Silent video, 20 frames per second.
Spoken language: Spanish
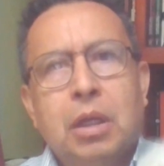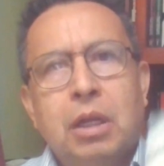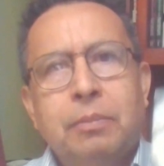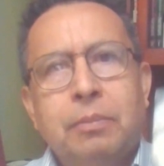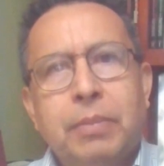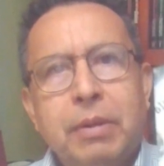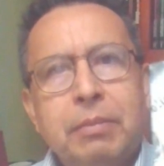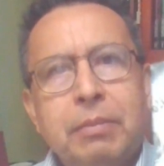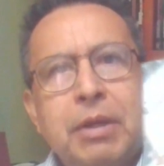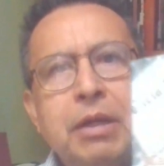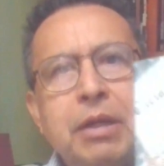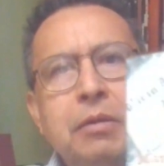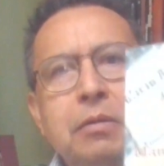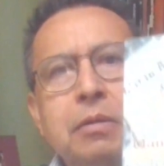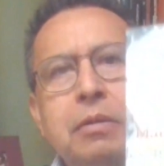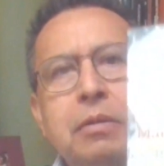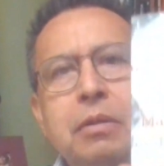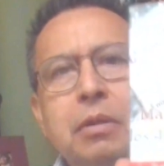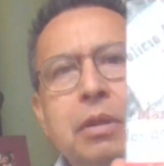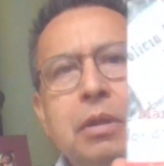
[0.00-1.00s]
El
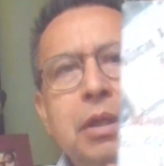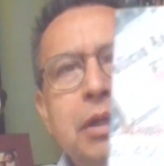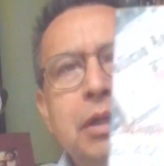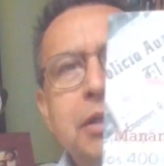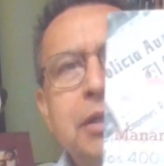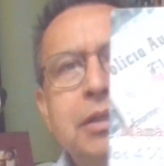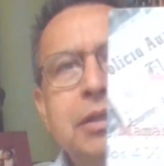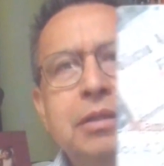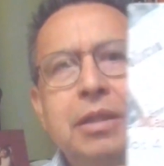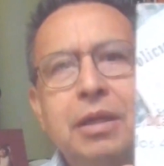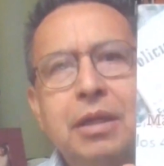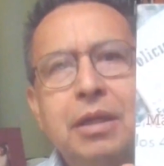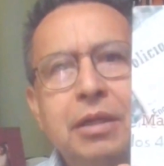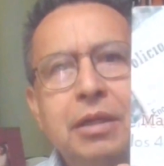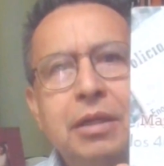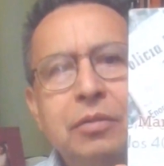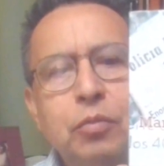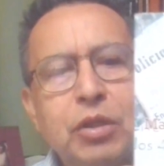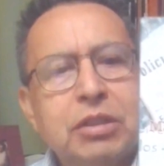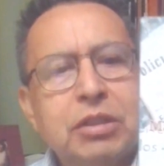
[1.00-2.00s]
primero es este
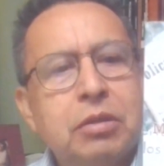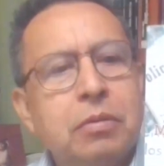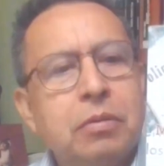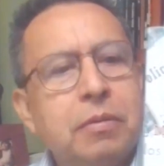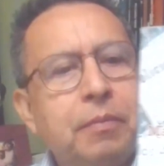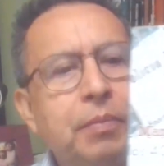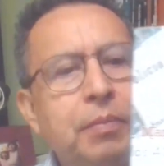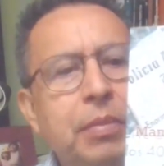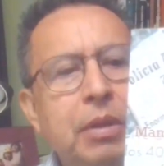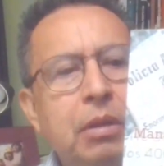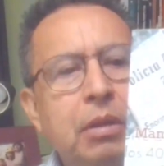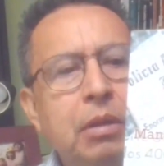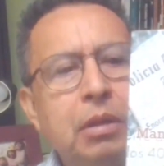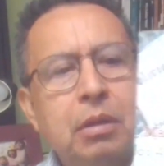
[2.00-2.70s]
que les muestro,